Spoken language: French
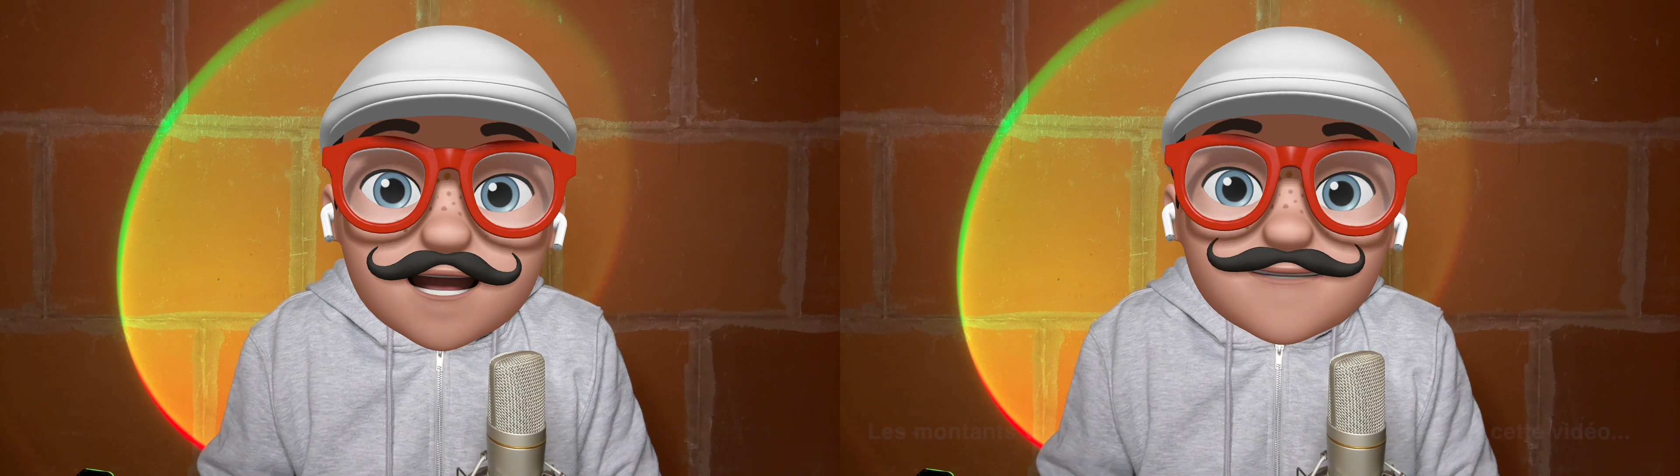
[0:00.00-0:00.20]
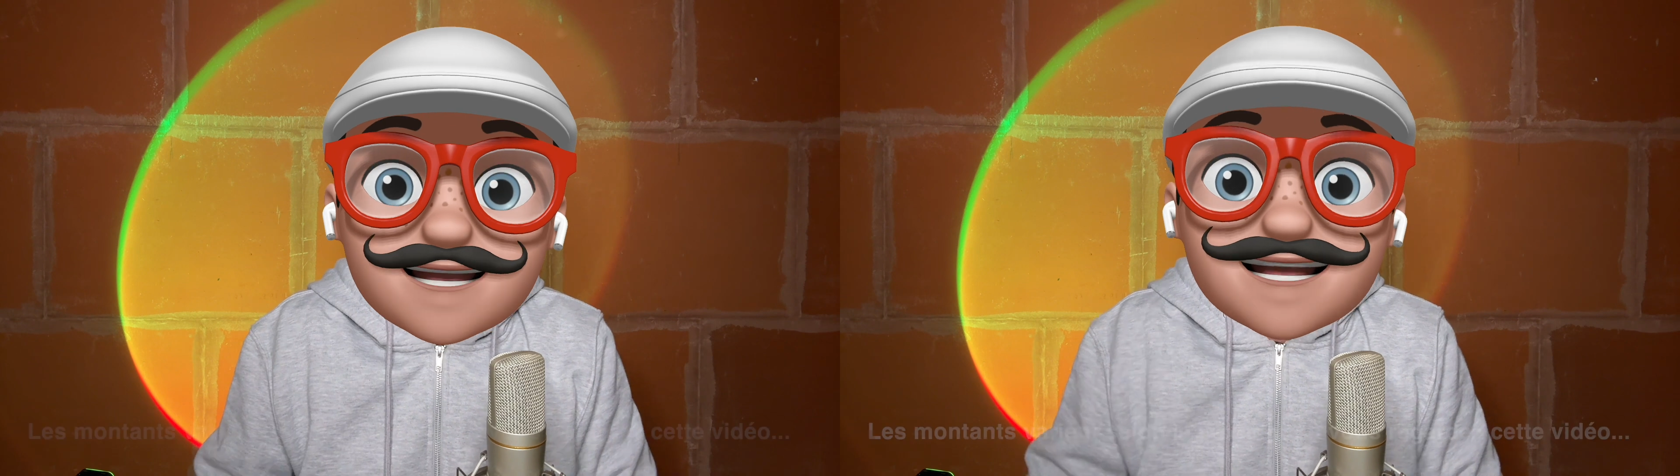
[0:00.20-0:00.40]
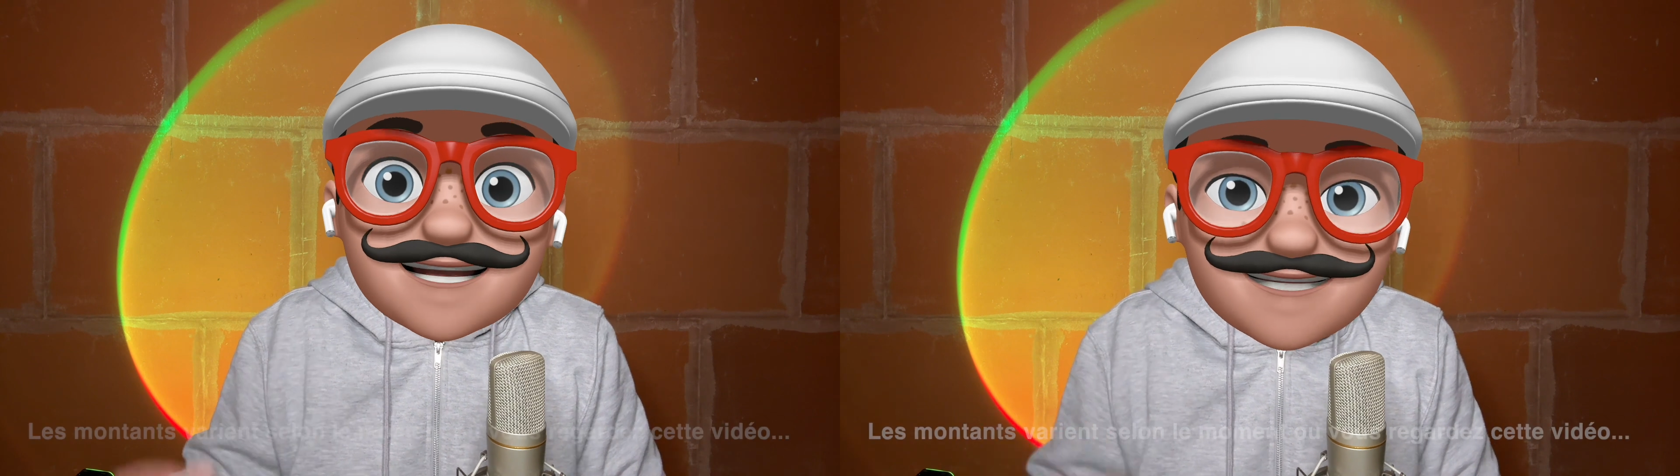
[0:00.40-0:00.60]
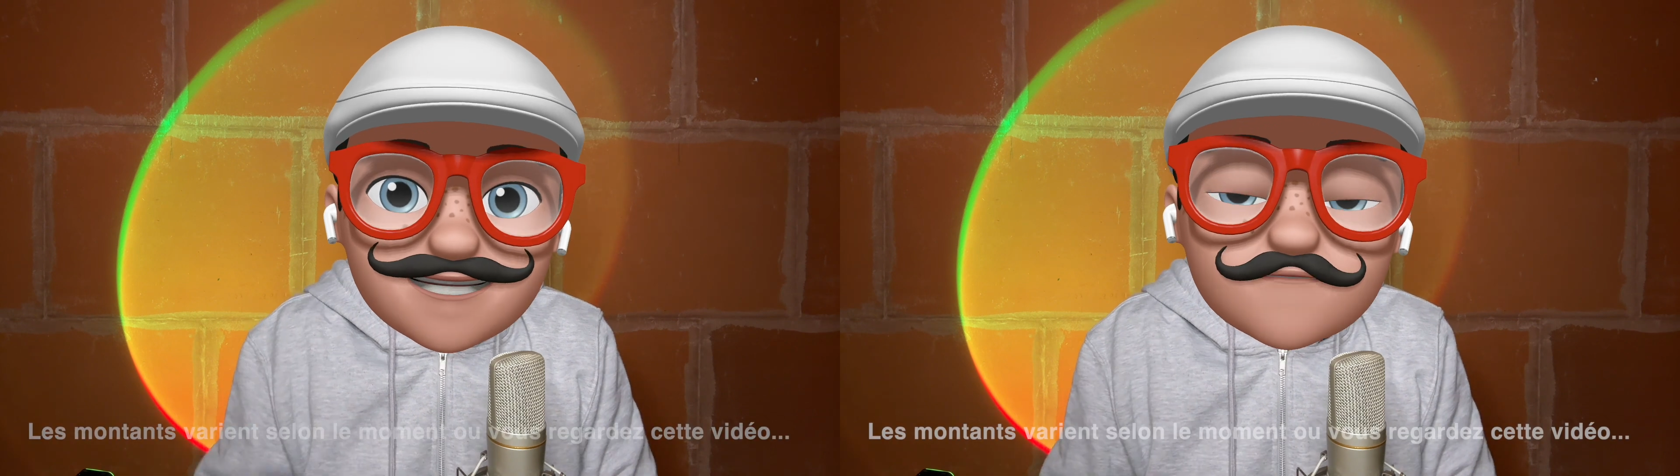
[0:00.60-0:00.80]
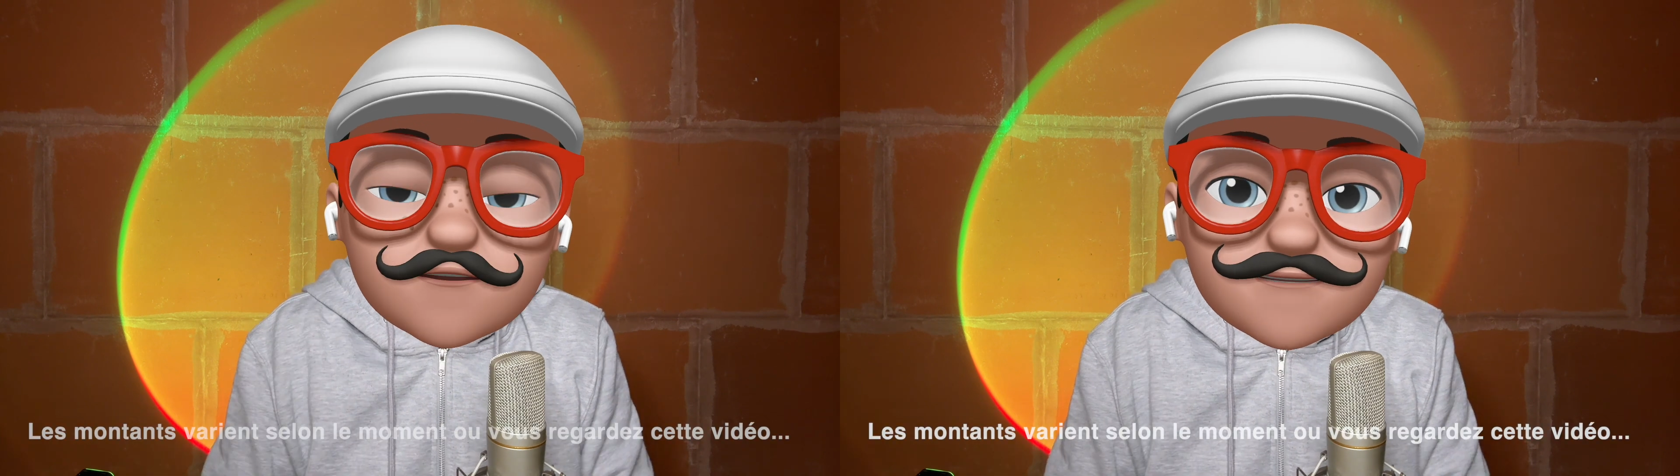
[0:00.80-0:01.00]
avec
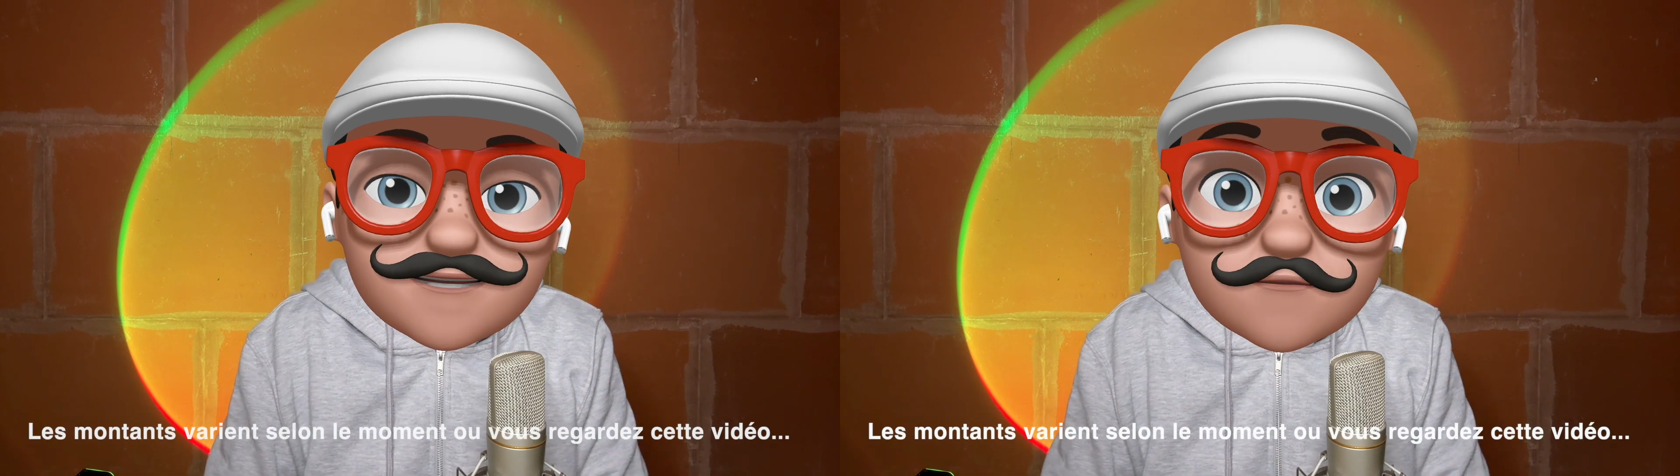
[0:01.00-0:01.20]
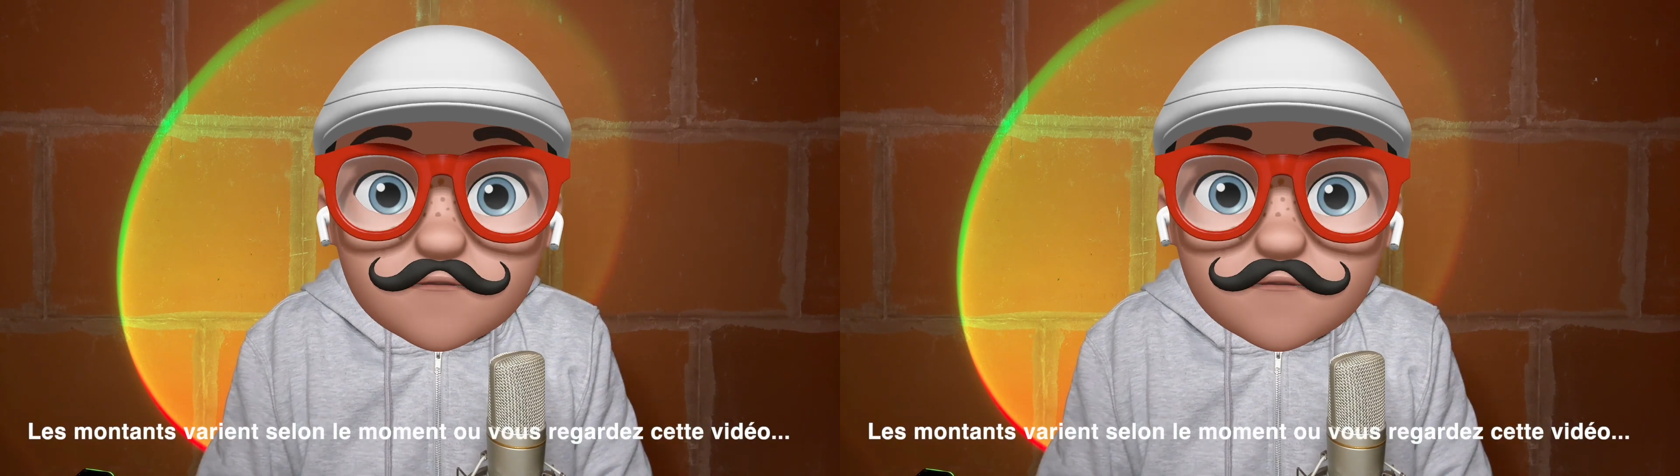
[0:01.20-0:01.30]
Nextmobile,